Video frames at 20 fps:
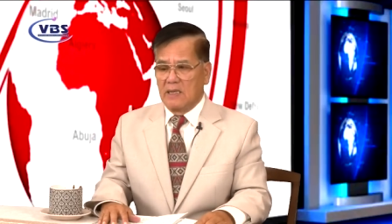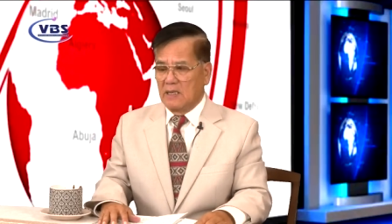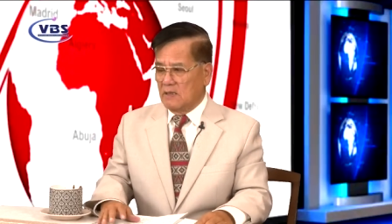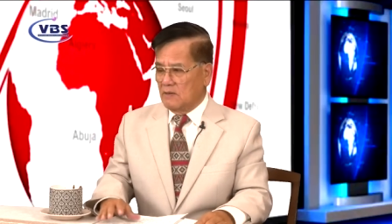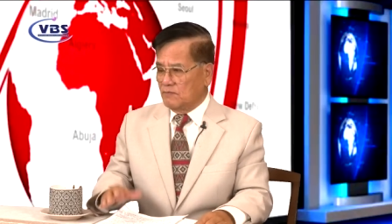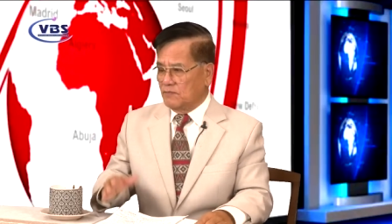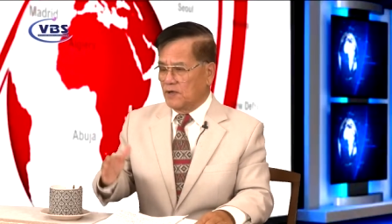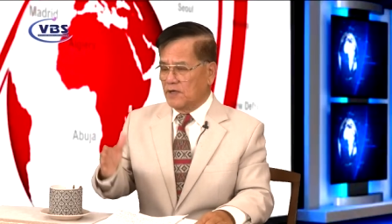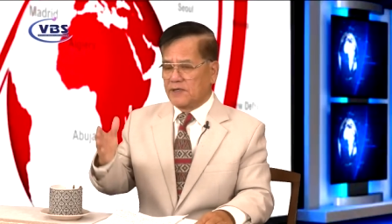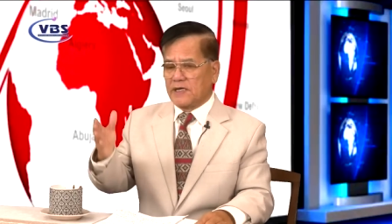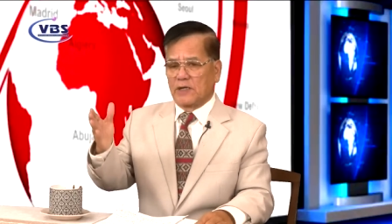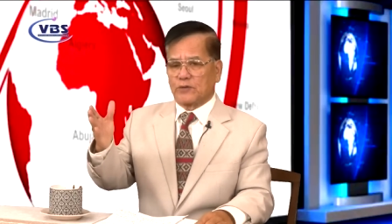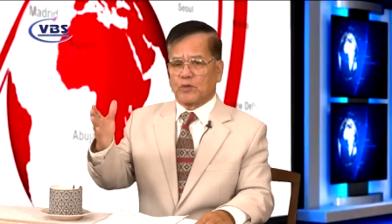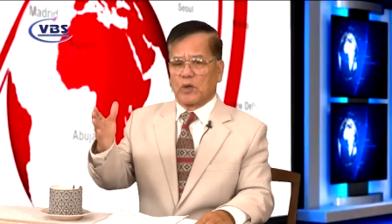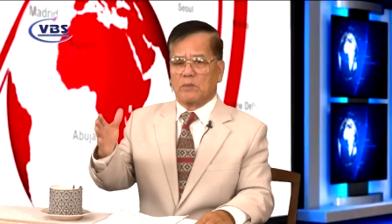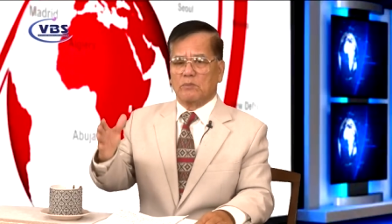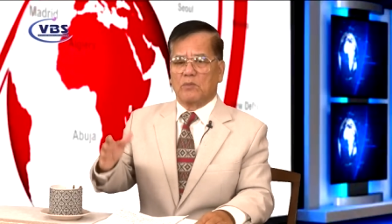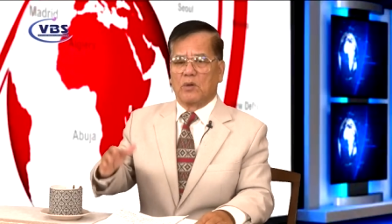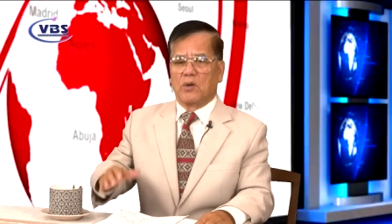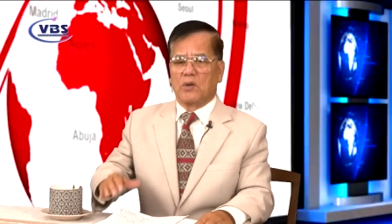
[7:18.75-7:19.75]
vừa ra
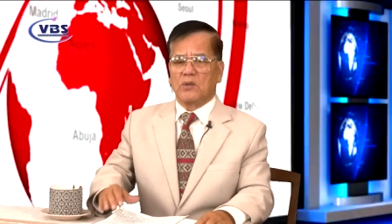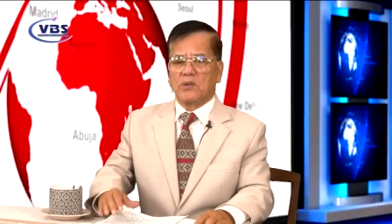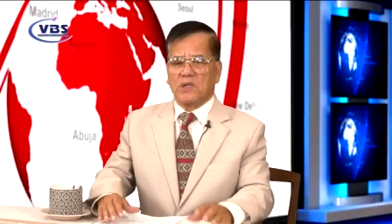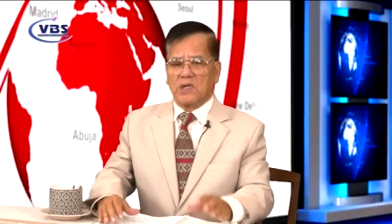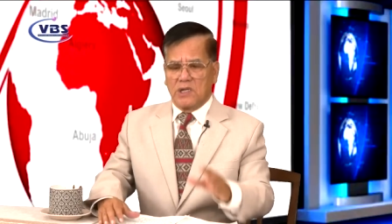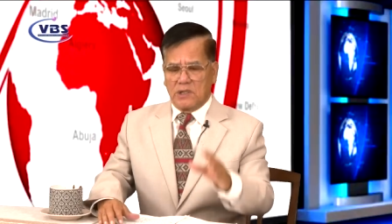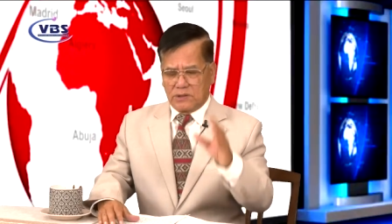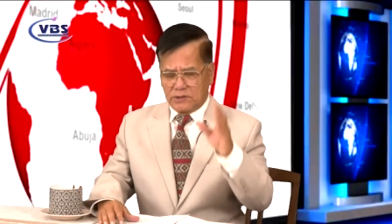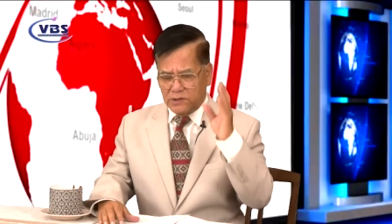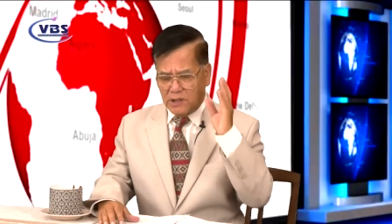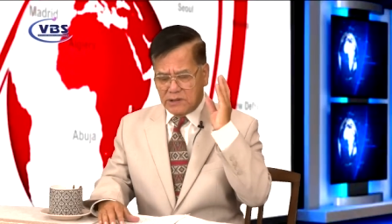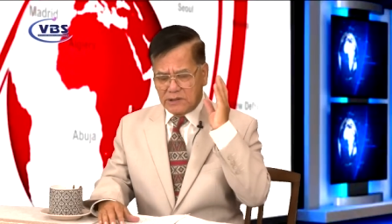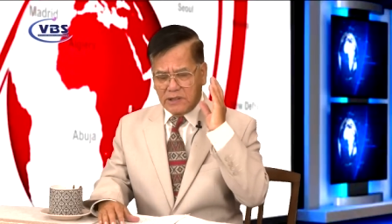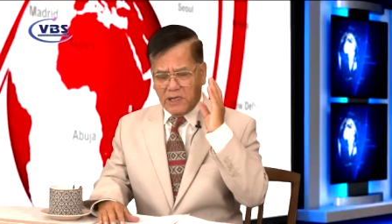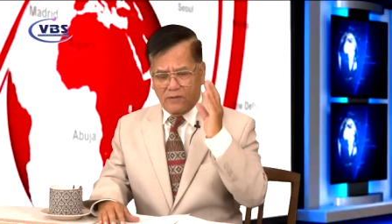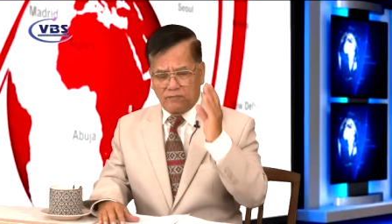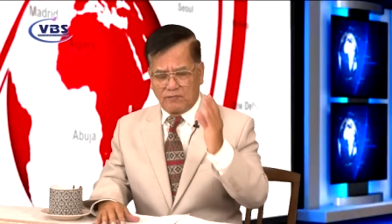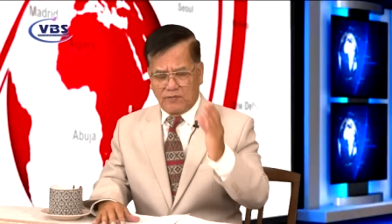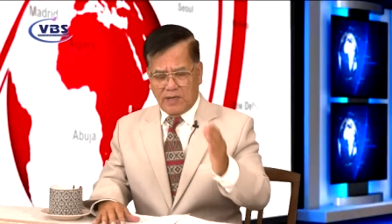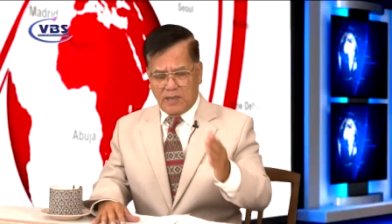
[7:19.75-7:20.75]
tuyên bố những
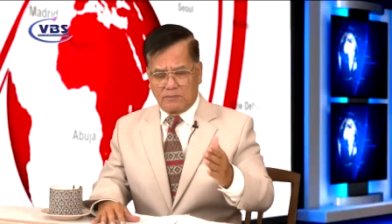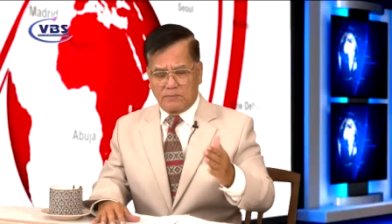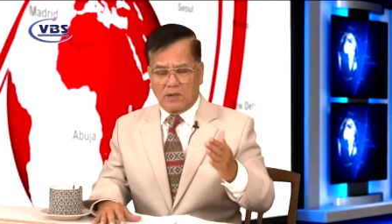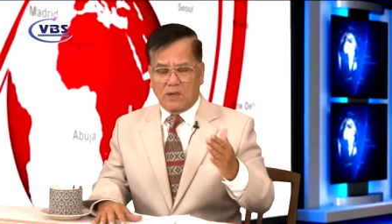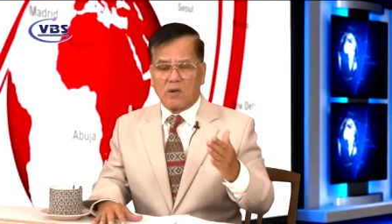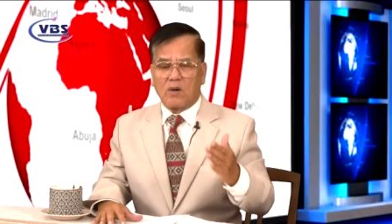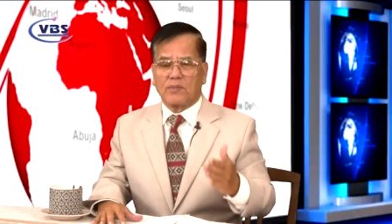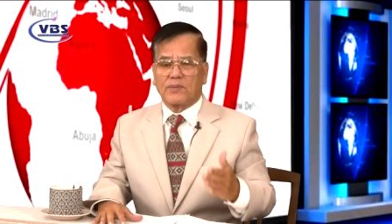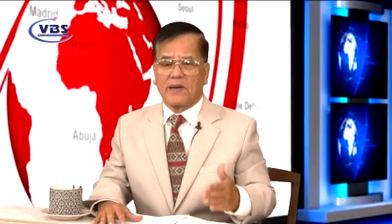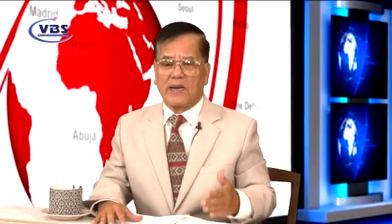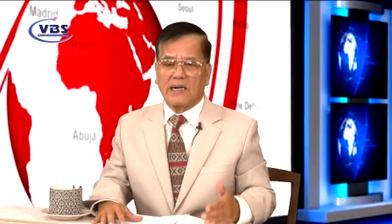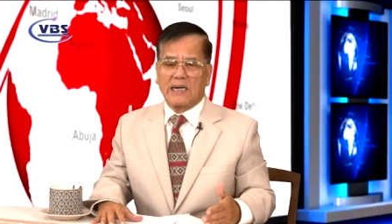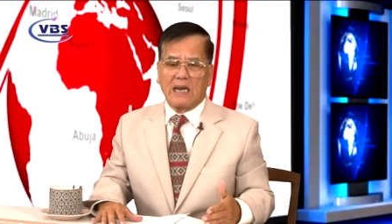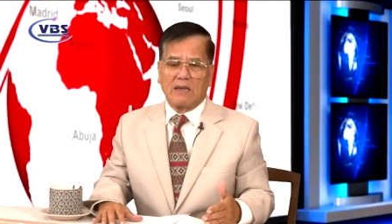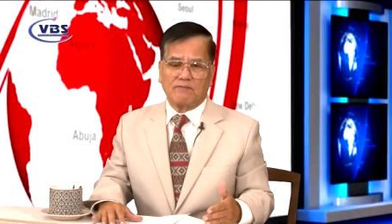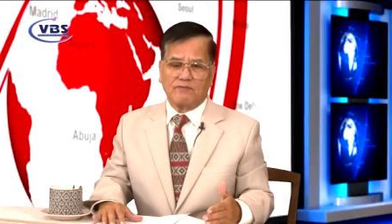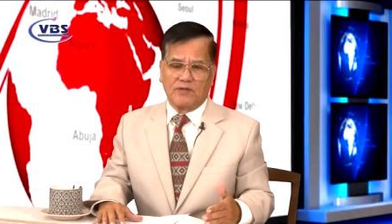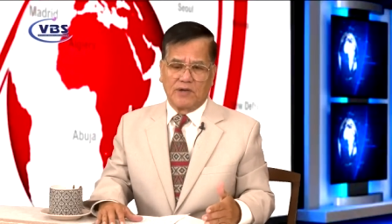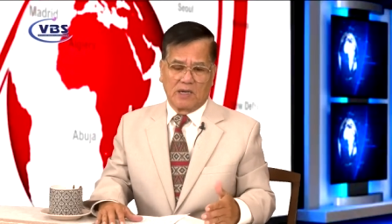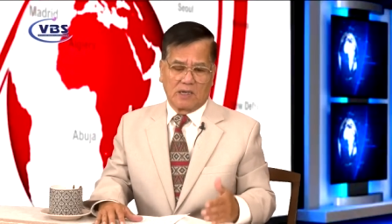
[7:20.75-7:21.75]
nhân viên mà không đến làm
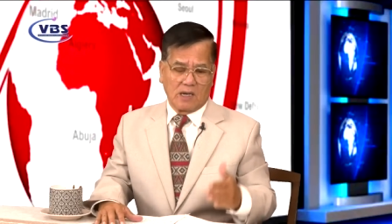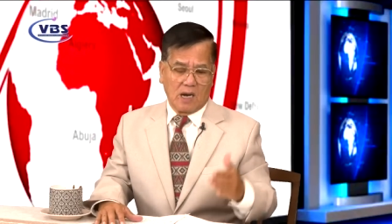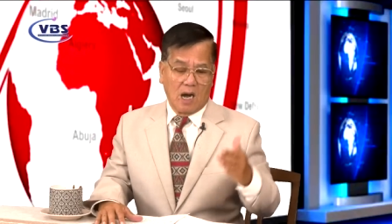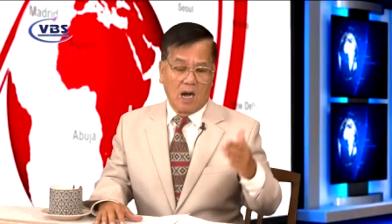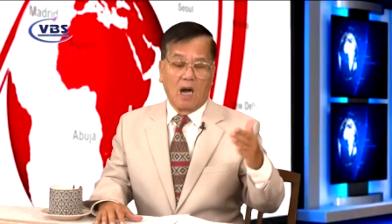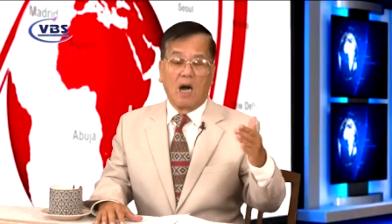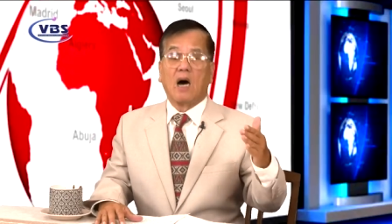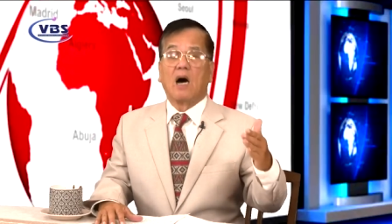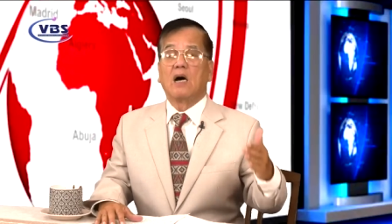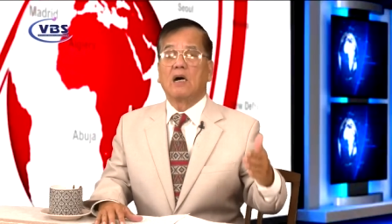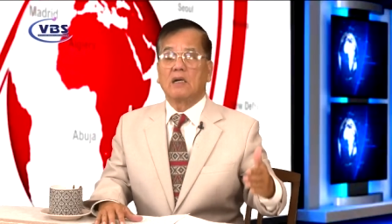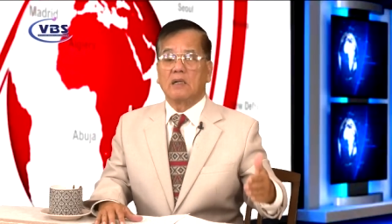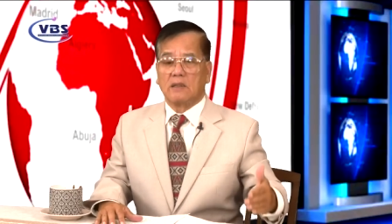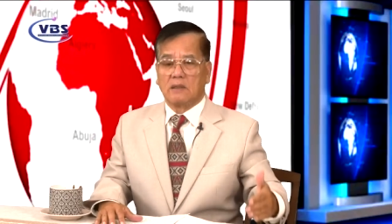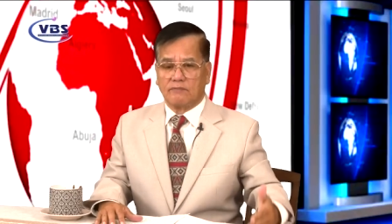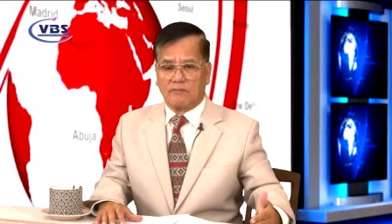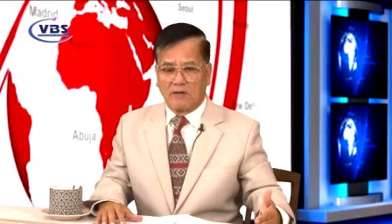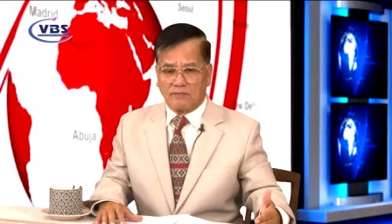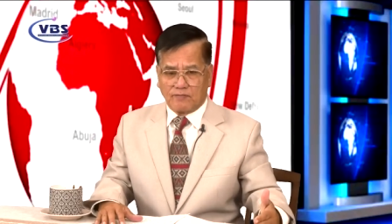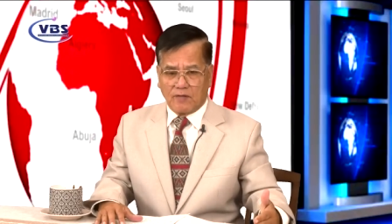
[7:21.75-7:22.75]
việc ở
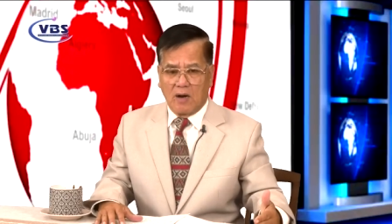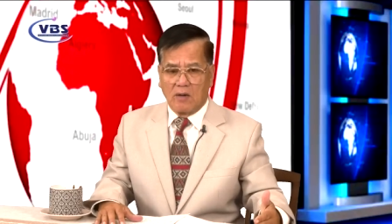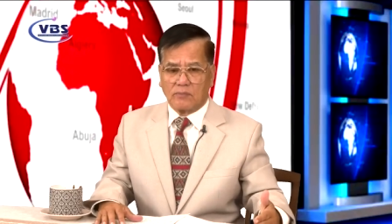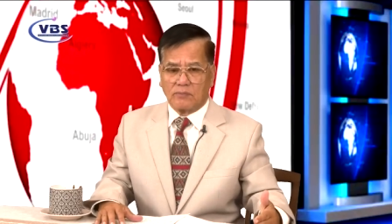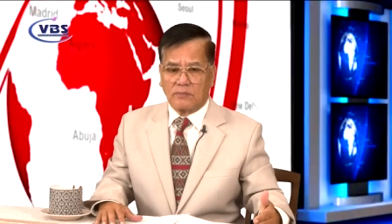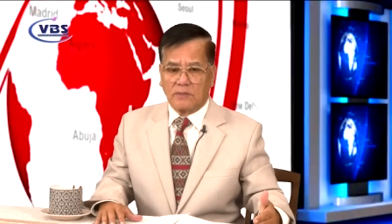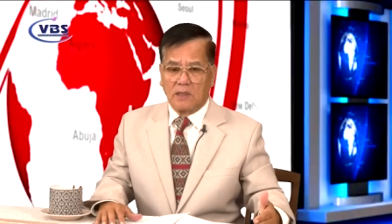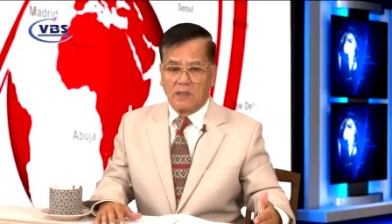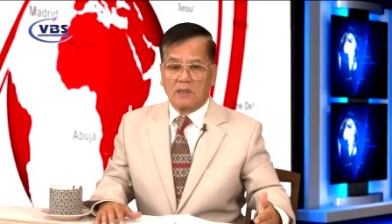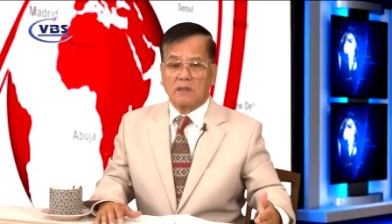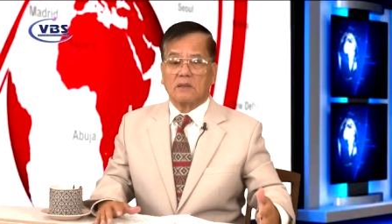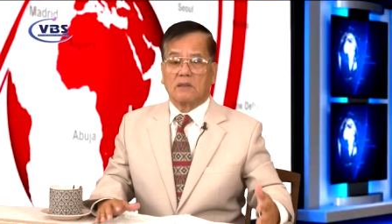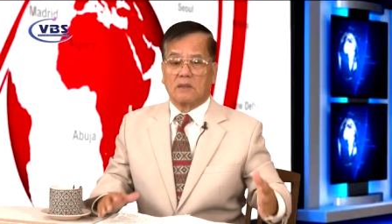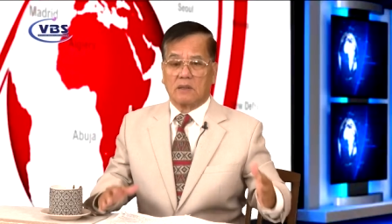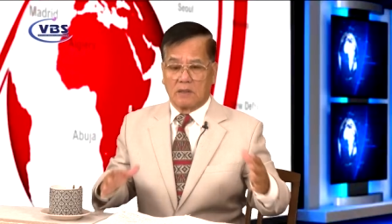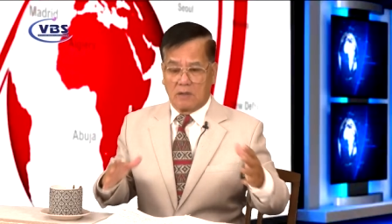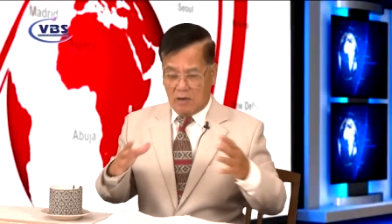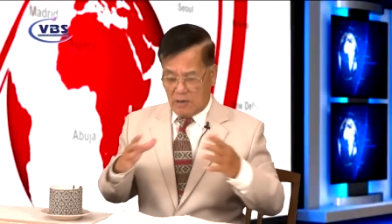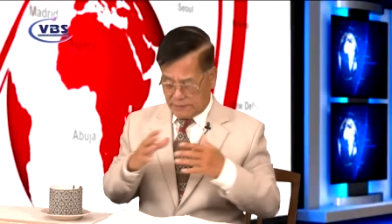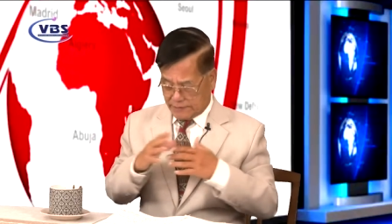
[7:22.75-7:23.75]
văn phòng,
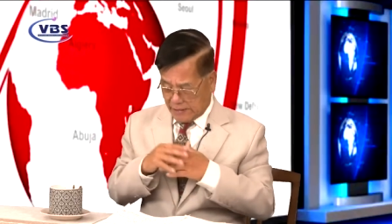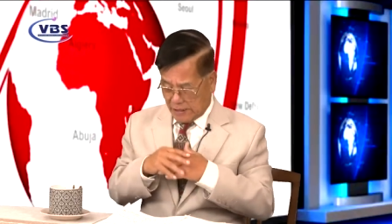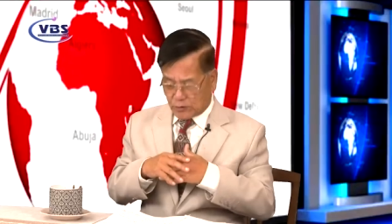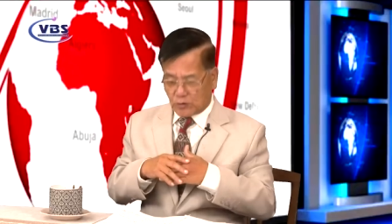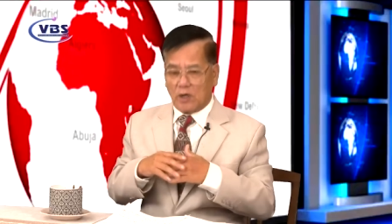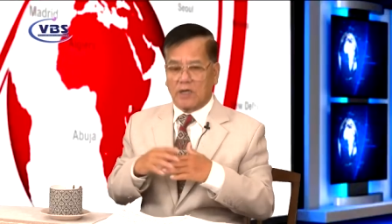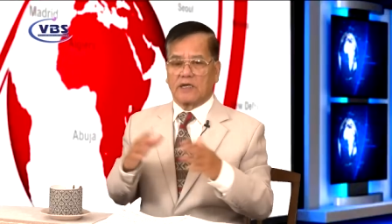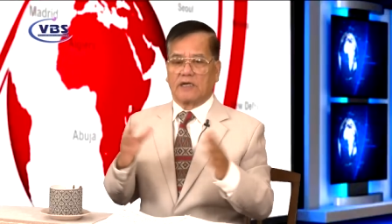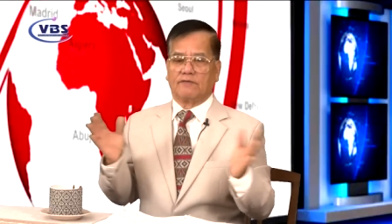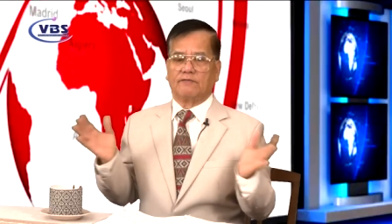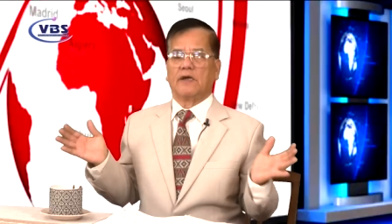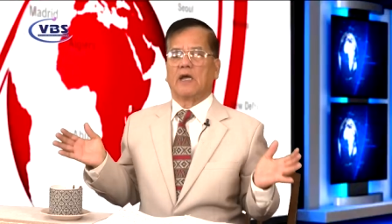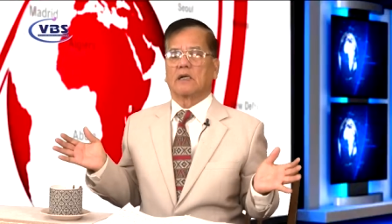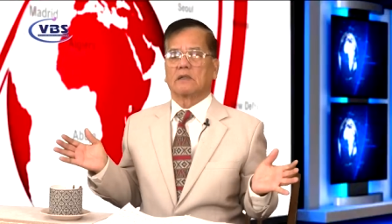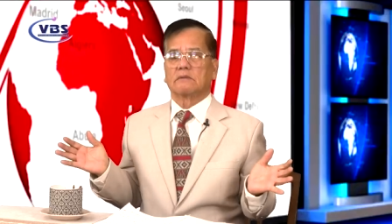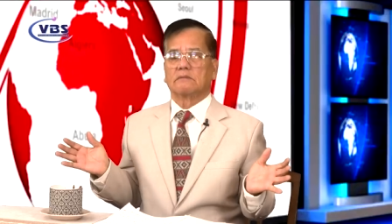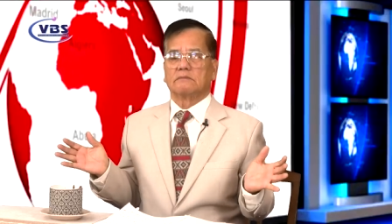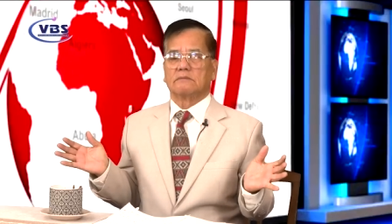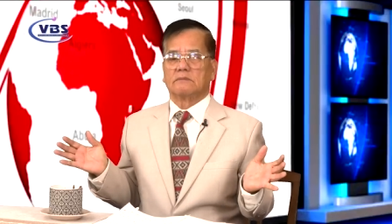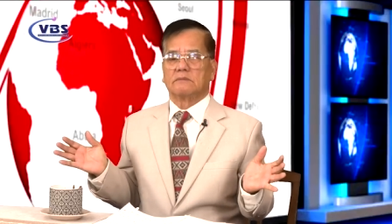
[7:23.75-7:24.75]
họ sẽ cho nghỉ việc.